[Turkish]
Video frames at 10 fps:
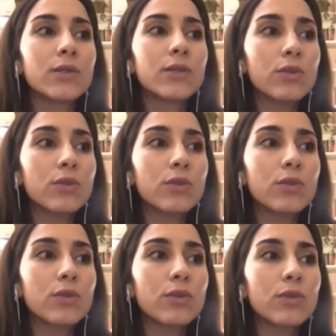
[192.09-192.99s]
çok
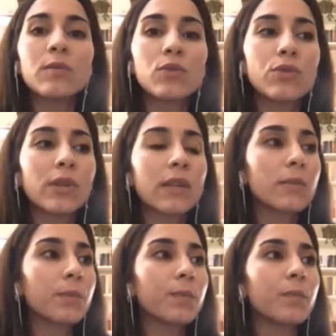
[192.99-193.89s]
ciddi hani bizim
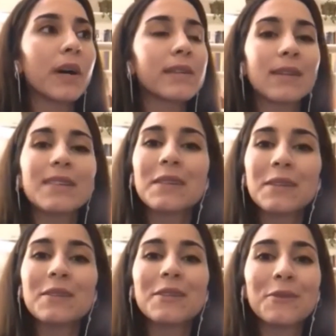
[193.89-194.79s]
Türkiye'de bazen
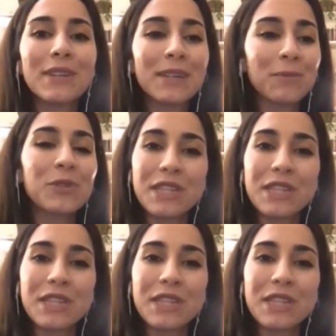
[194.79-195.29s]
kadınlar olarak bir